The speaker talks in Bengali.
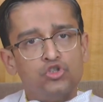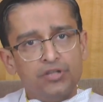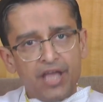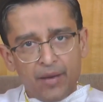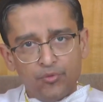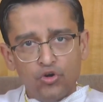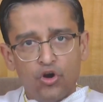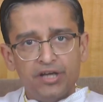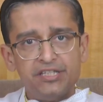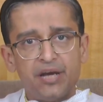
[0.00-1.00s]
যদি এমন
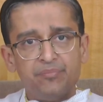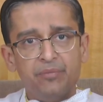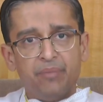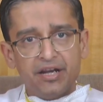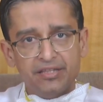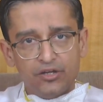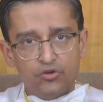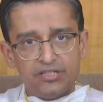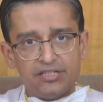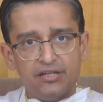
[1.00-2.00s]
হয় যে আপনি বাড়িতে
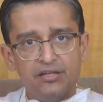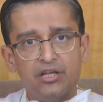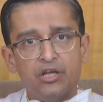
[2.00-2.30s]
রয়েছেন